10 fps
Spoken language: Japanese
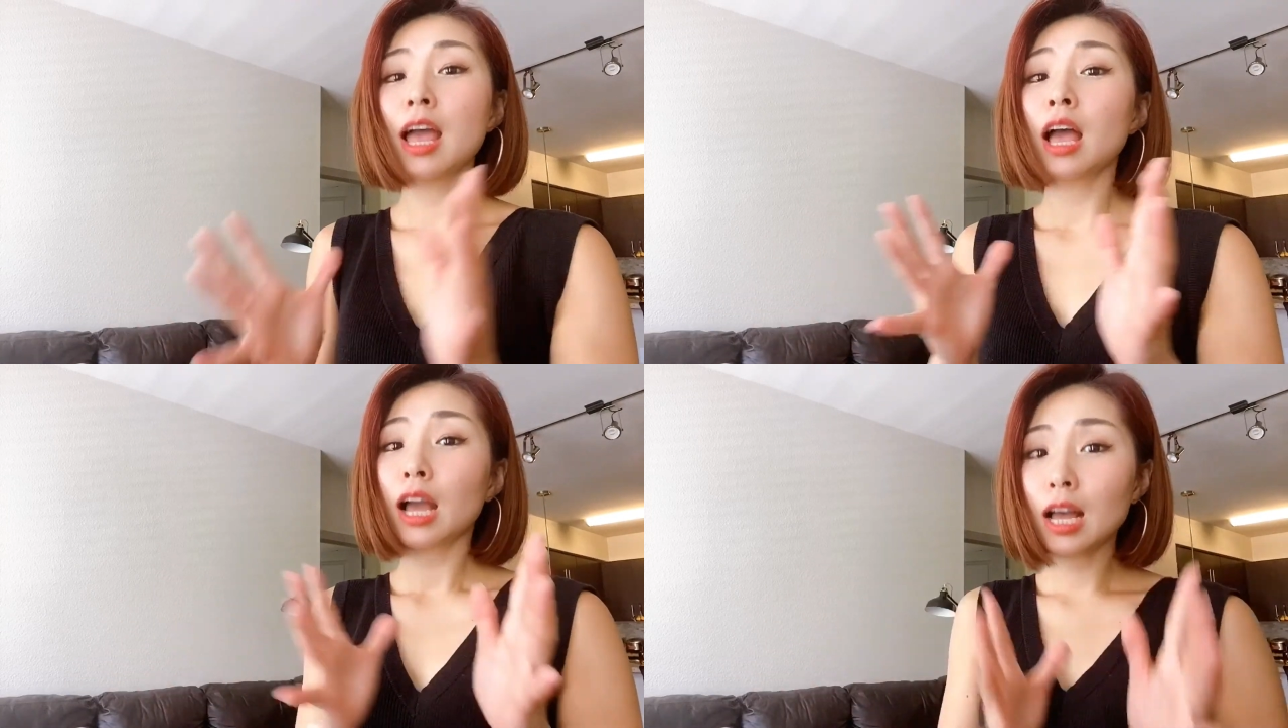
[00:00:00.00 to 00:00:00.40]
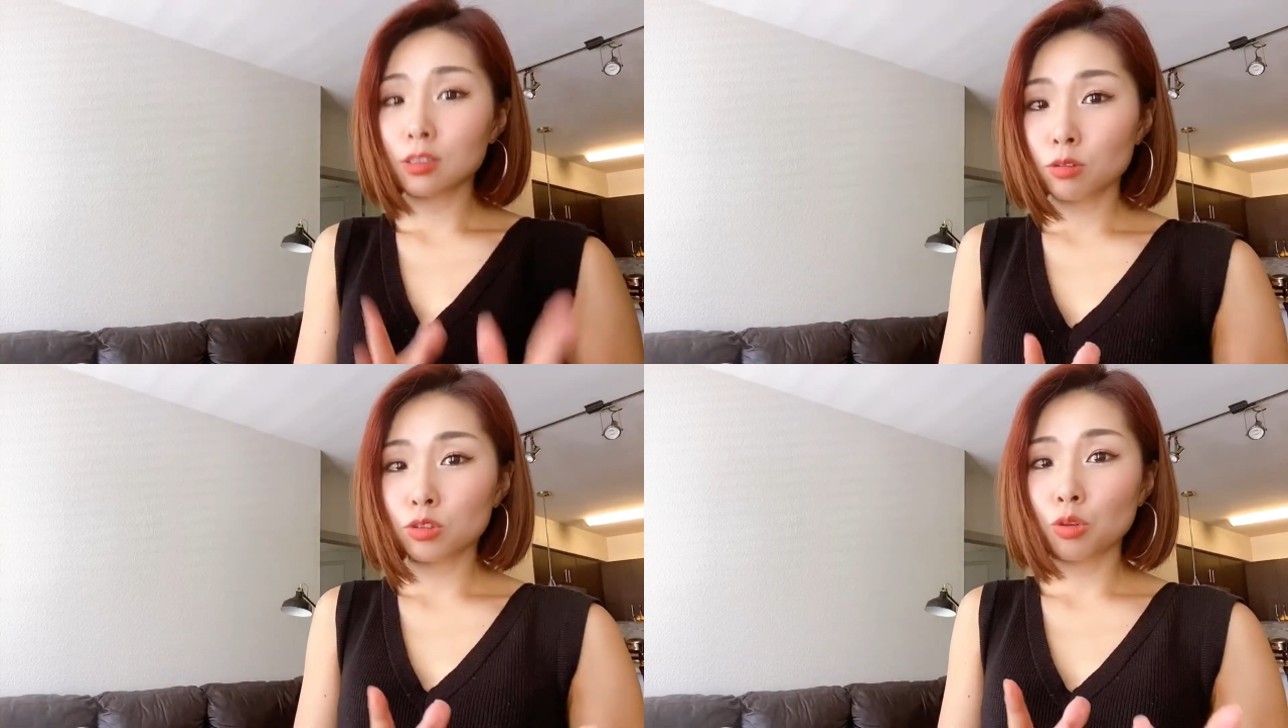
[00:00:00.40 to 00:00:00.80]
家
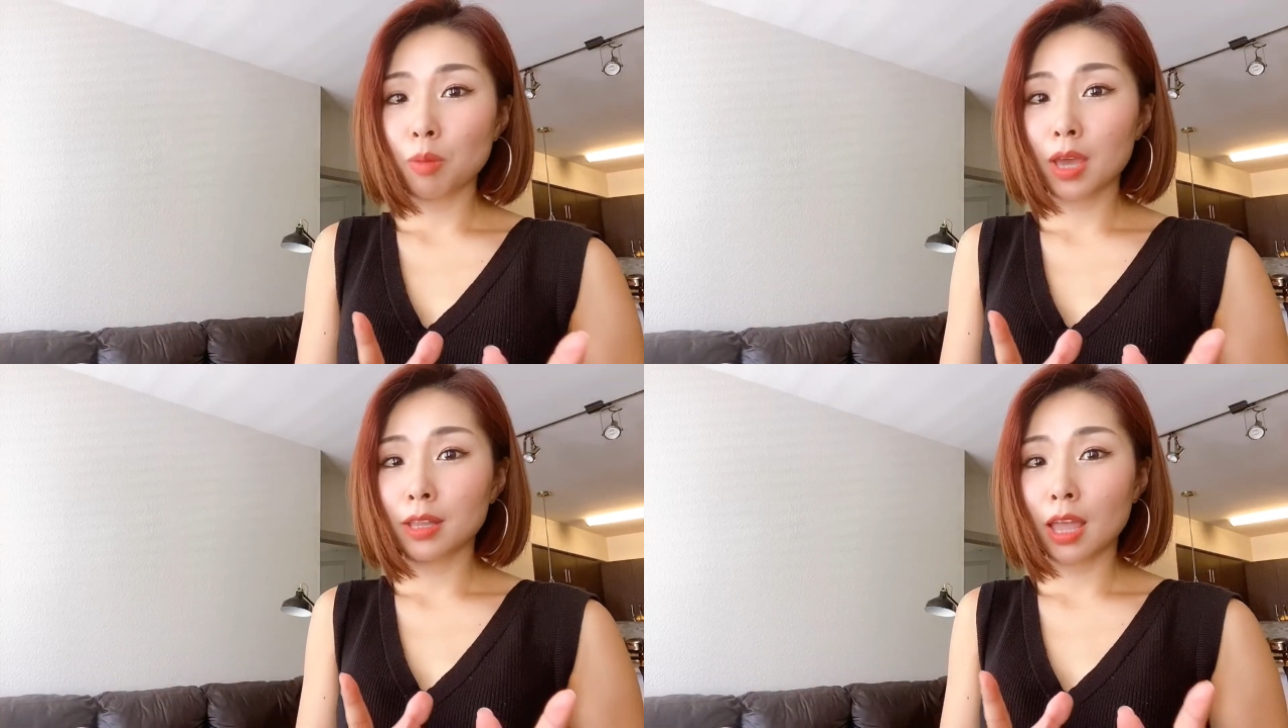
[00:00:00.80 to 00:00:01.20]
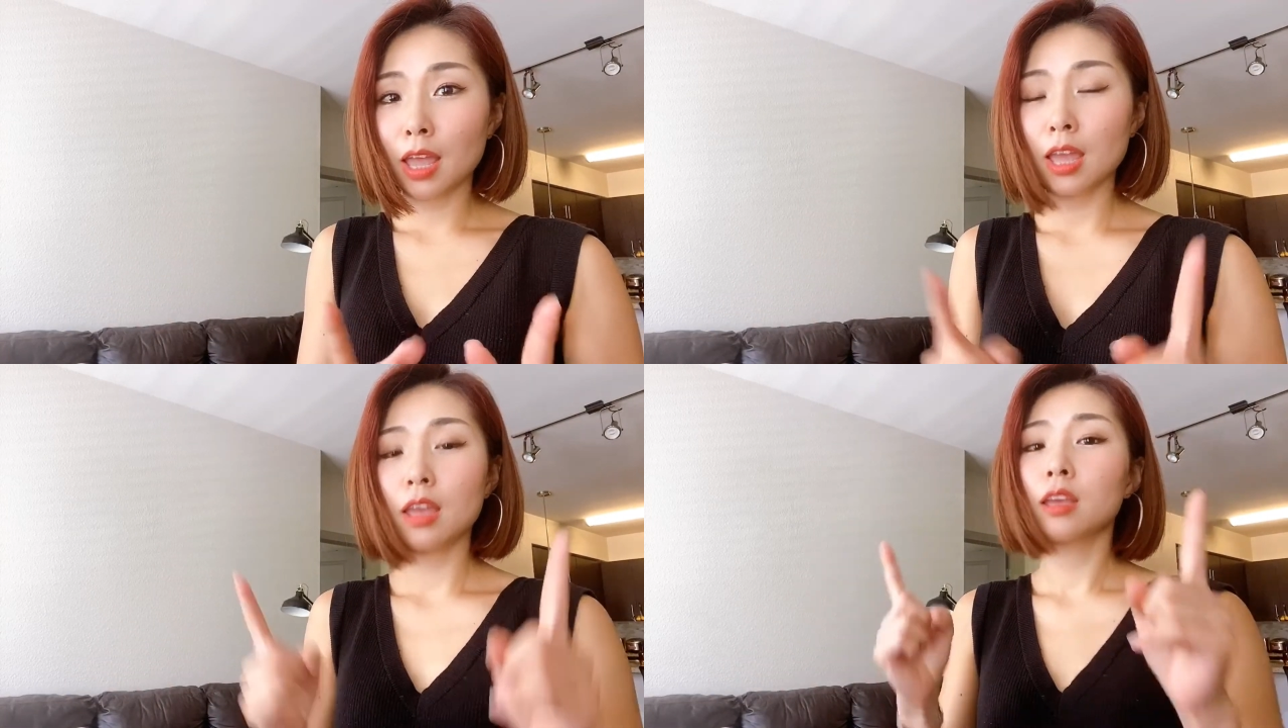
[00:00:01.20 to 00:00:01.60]
族の前
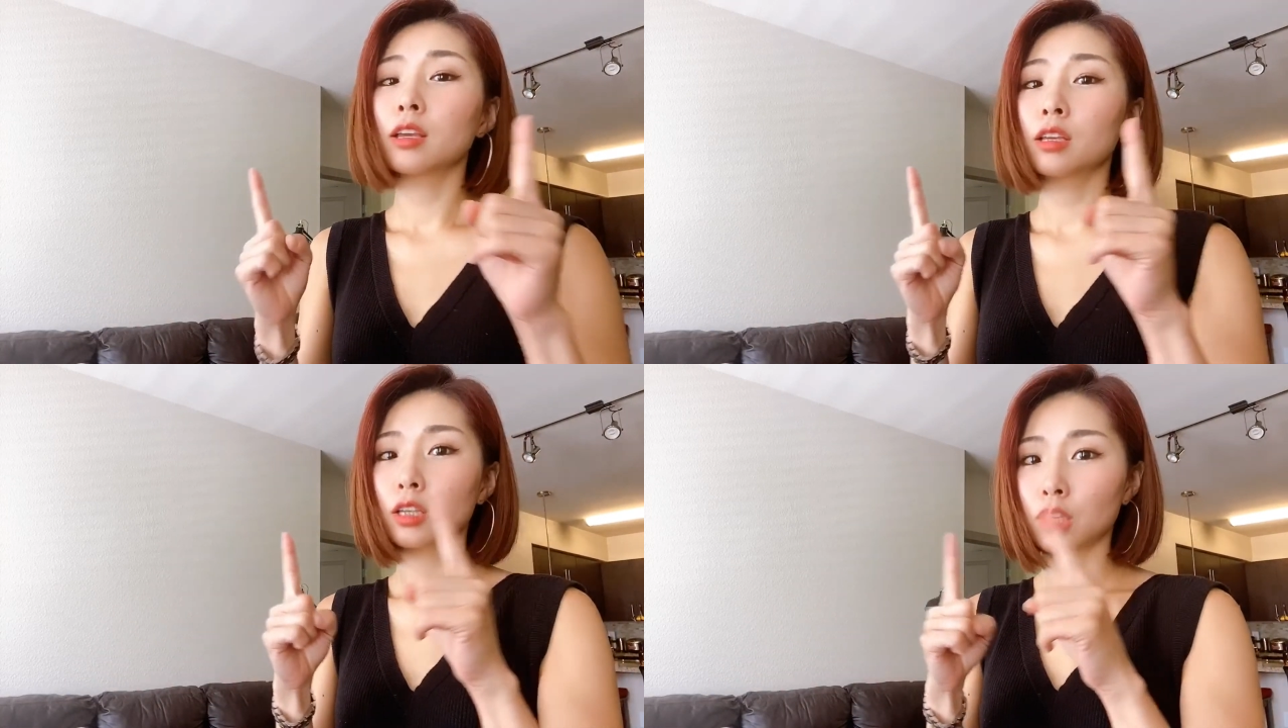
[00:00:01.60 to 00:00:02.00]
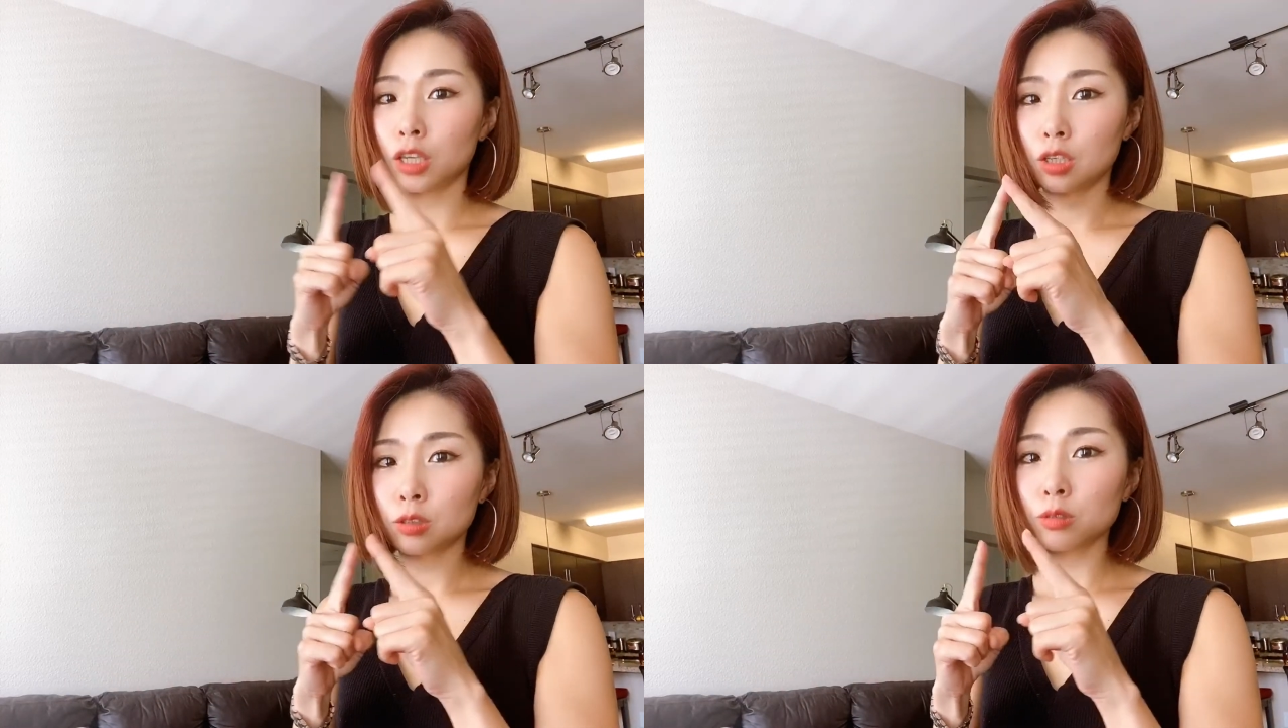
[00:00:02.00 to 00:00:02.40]
で
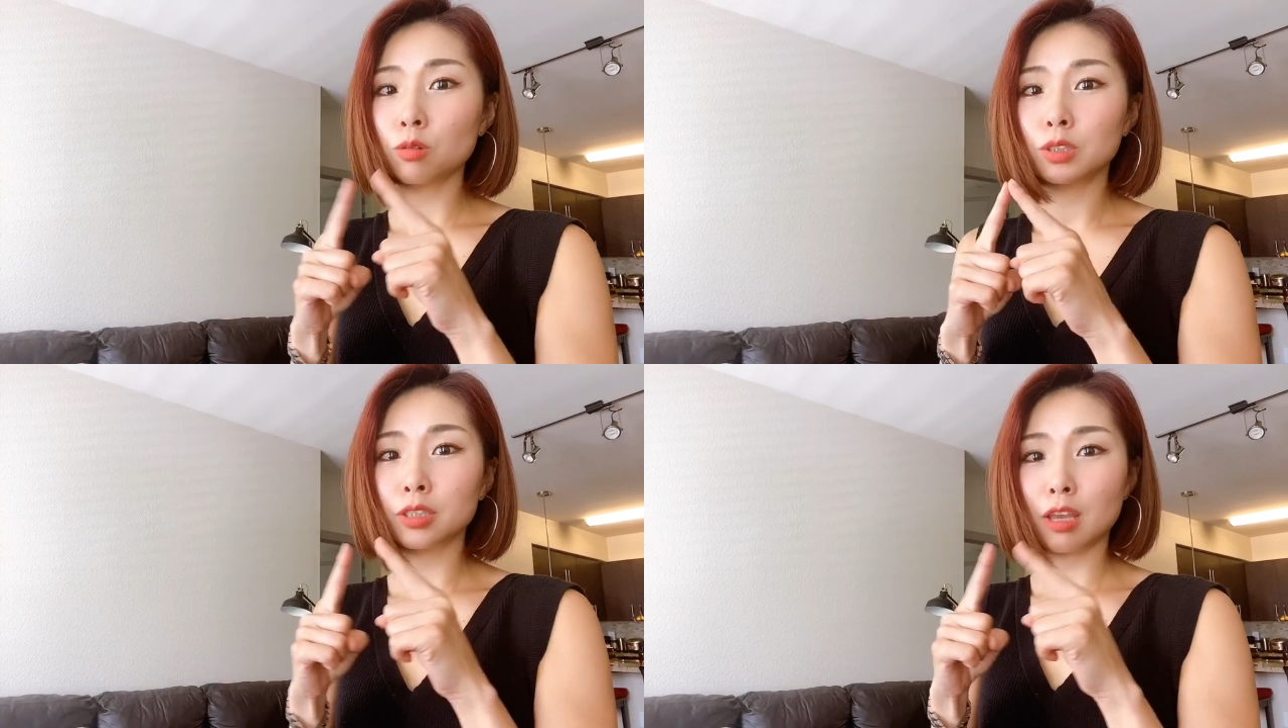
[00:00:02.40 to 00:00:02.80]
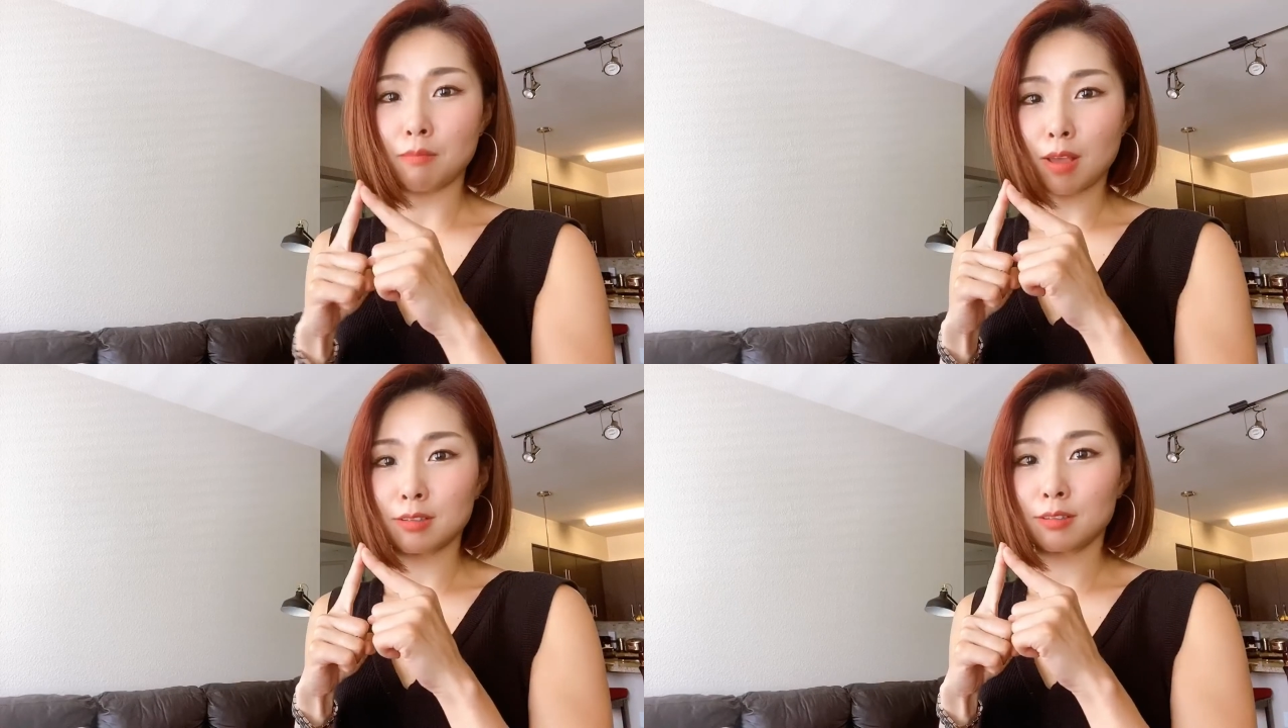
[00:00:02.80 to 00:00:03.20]
キスをしてい
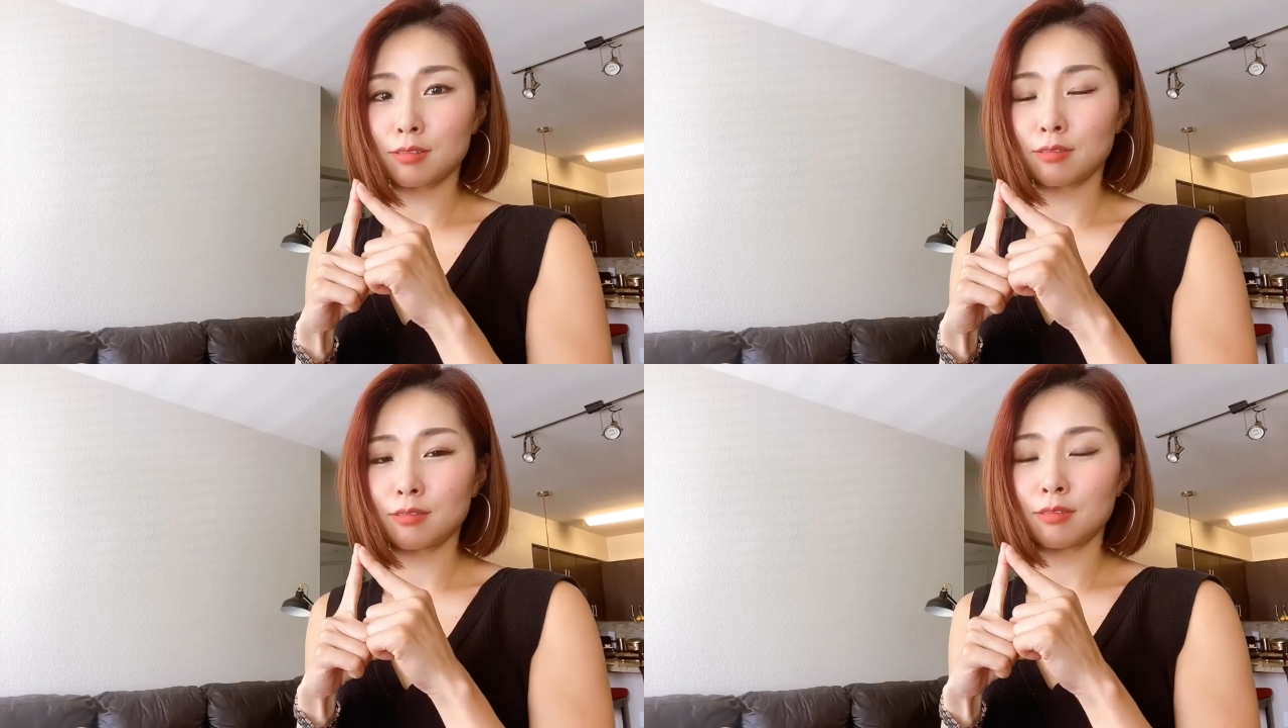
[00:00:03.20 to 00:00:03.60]
ます